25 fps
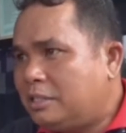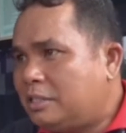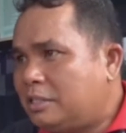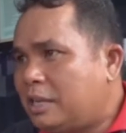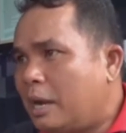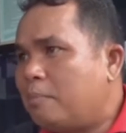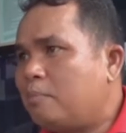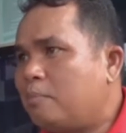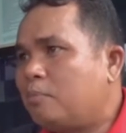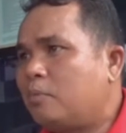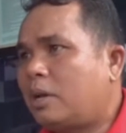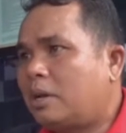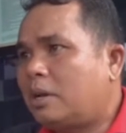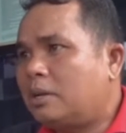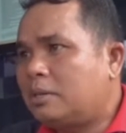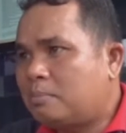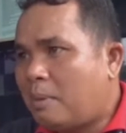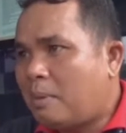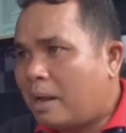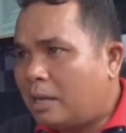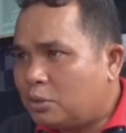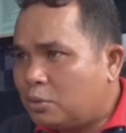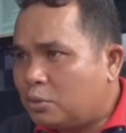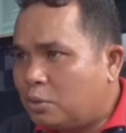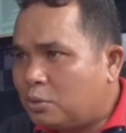jam
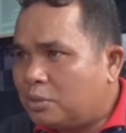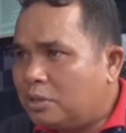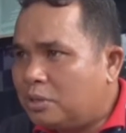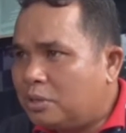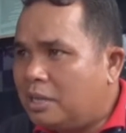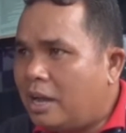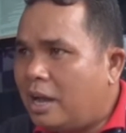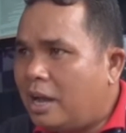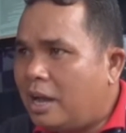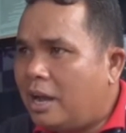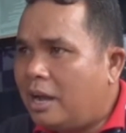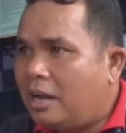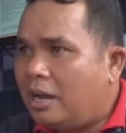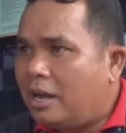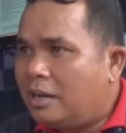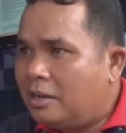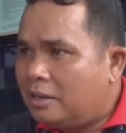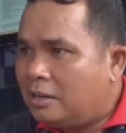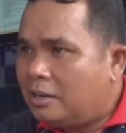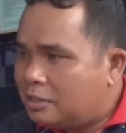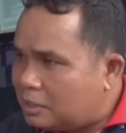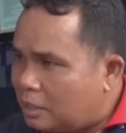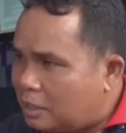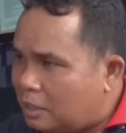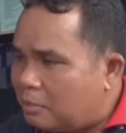masuk dia,
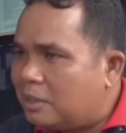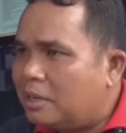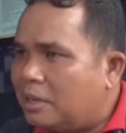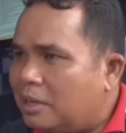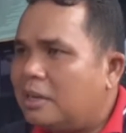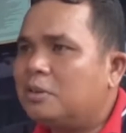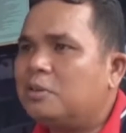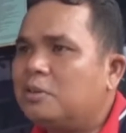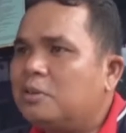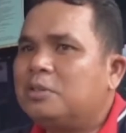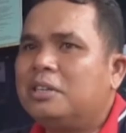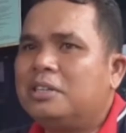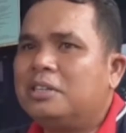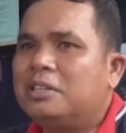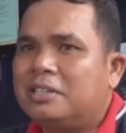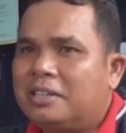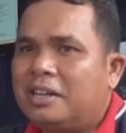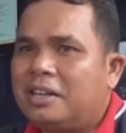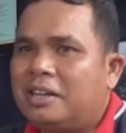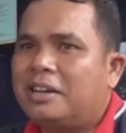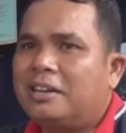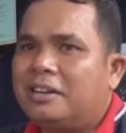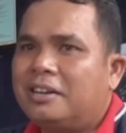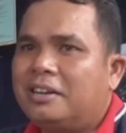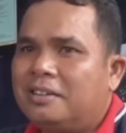mana jenis
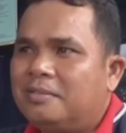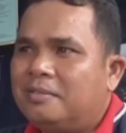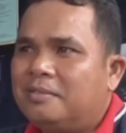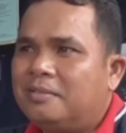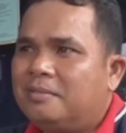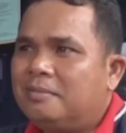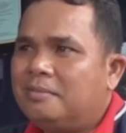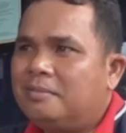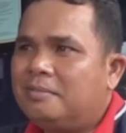kendaraan.